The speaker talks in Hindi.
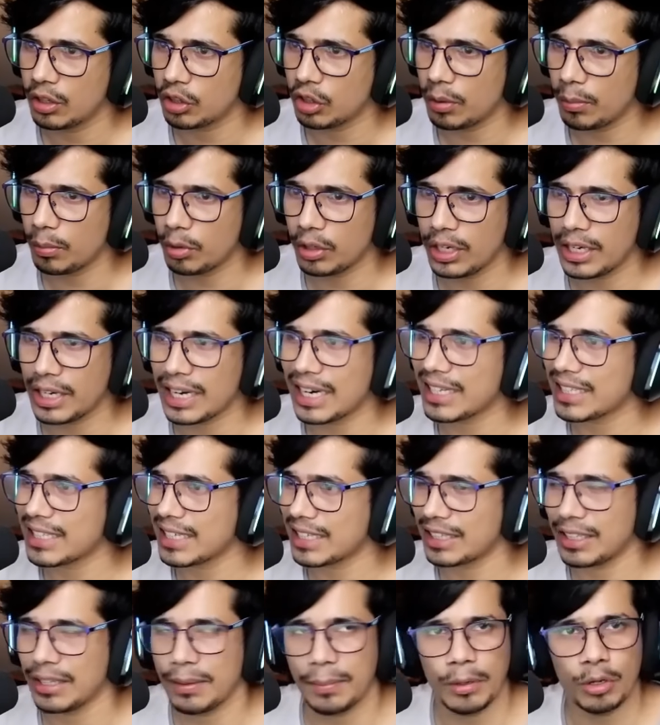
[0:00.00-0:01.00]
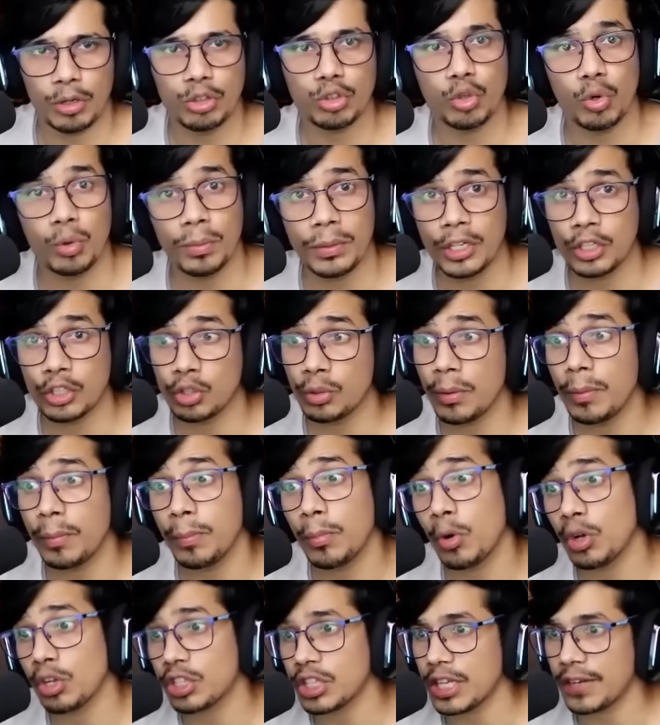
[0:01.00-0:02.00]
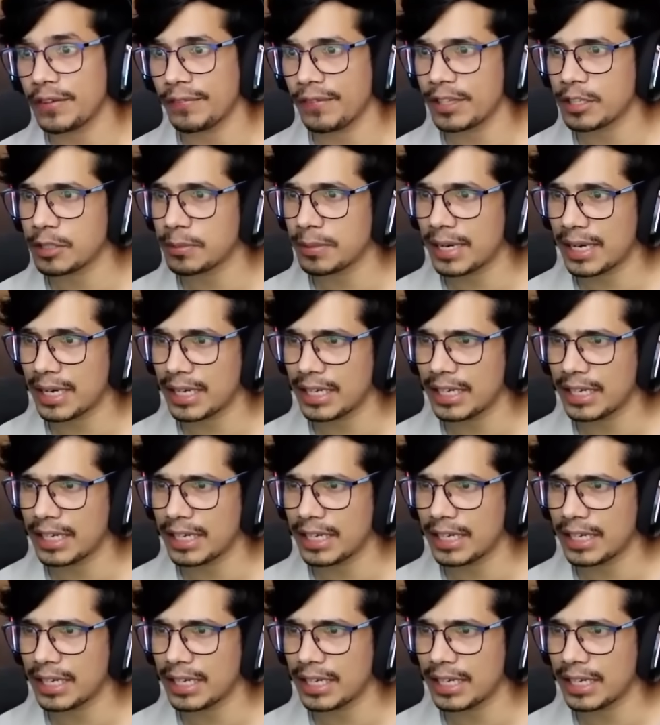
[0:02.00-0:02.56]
तो हम लोग ये कर सकते हैं मेरे को दो मिनट दो मैं बहुत सारी फेंस बना के